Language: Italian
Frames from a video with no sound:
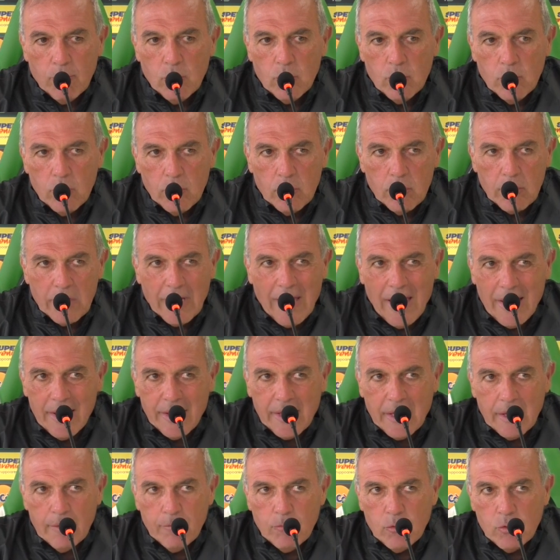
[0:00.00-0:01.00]
molto
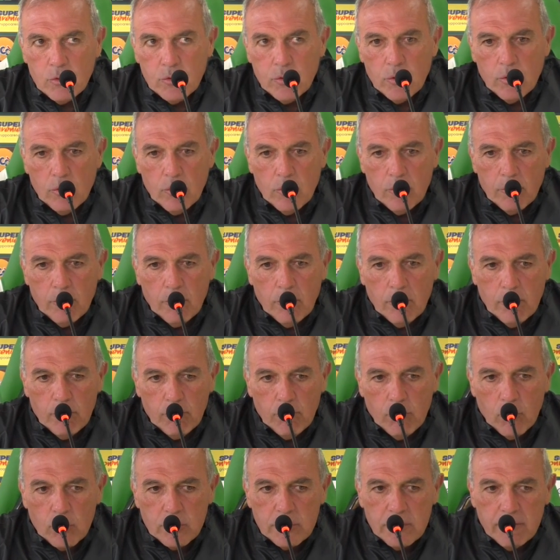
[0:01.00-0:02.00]
carica, molto
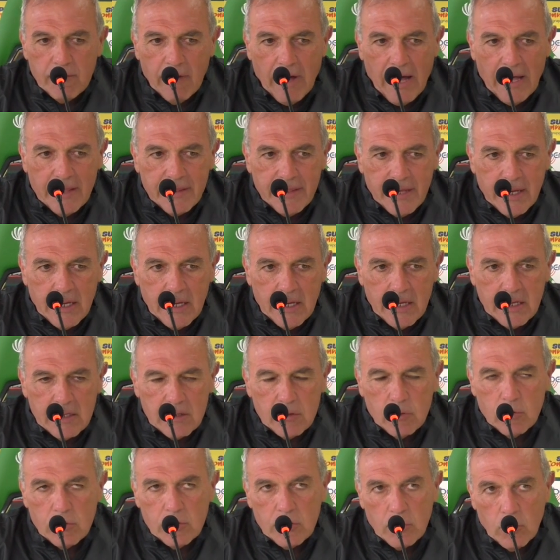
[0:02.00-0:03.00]
motivata,
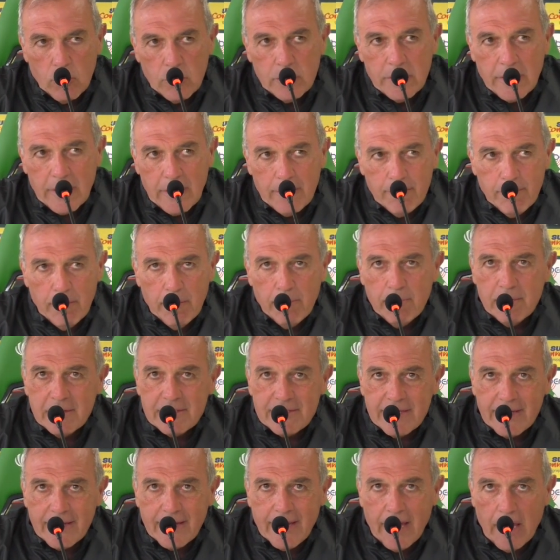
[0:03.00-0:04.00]
oltre che ben
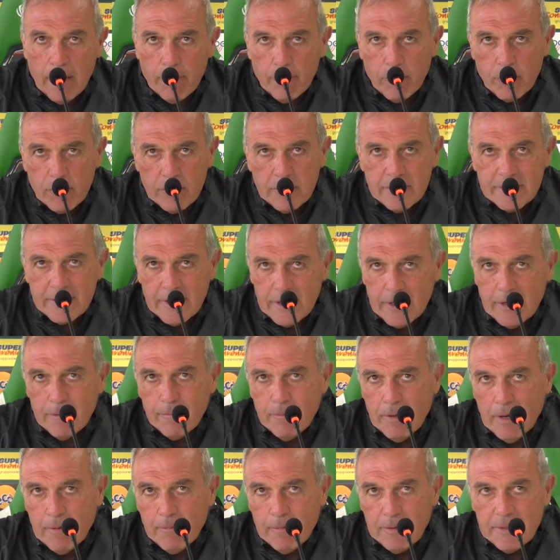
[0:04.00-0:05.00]
messa in campo, quindi sarà una
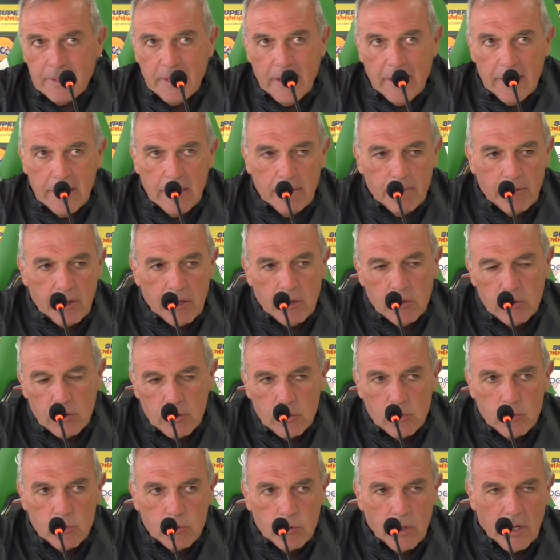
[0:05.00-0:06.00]
bella battaglia perché
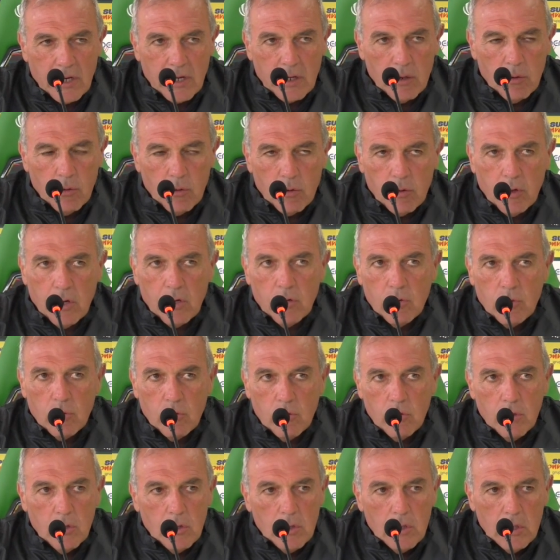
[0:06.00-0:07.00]
oltretutto anche loro
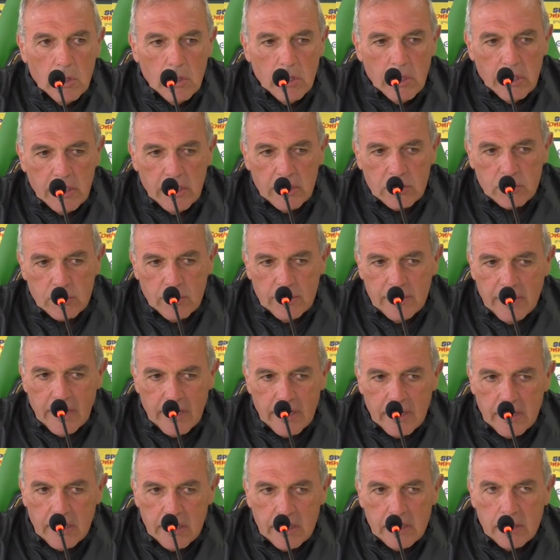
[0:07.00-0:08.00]
hanno, riescono a
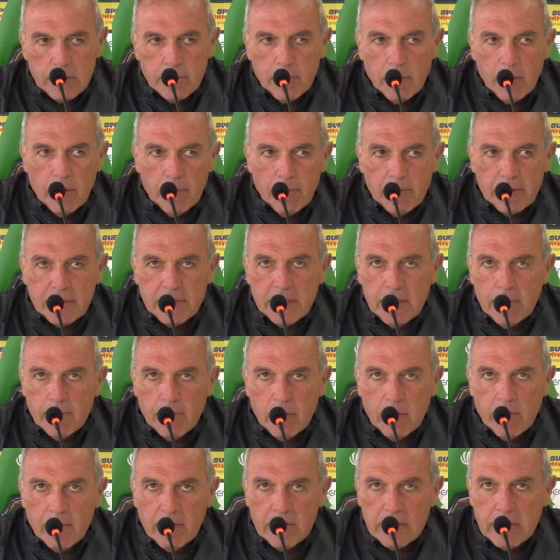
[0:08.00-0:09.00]
dare il ritmo alla partita
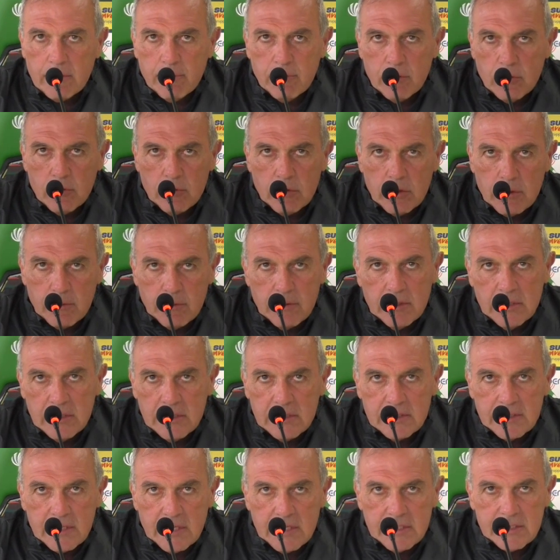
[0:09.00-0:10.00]
per 90 minuti,
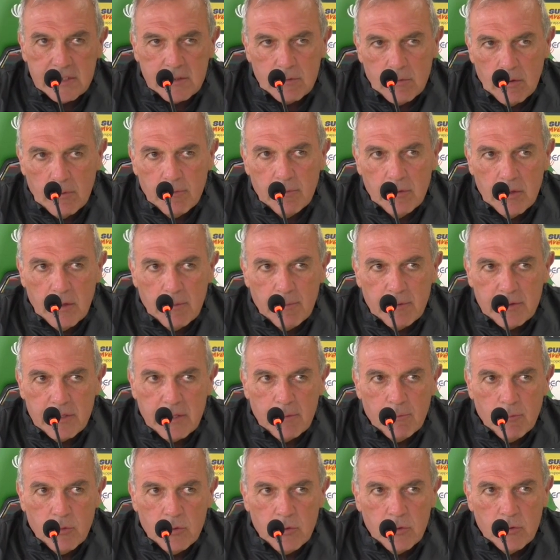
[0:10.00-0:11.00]
quindi sarà sicuramente una
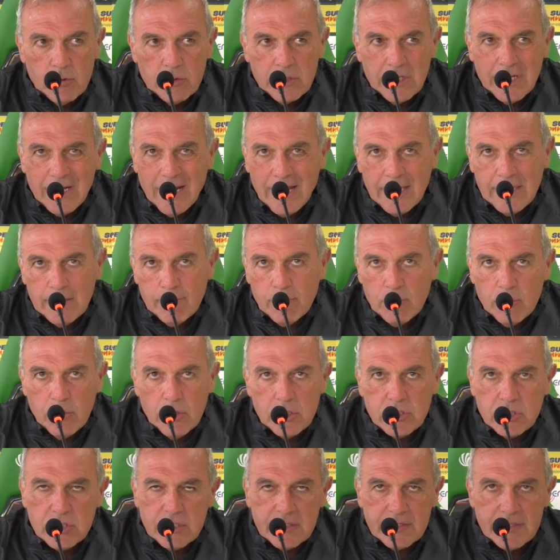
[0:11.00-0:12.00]
partita molto tirata,
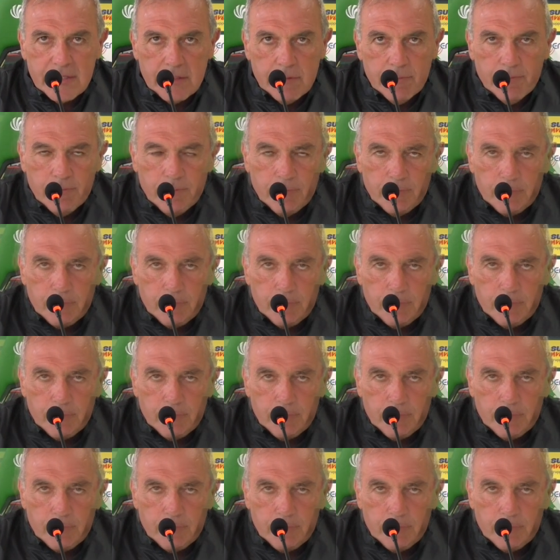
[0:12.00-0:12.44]
molto accesa.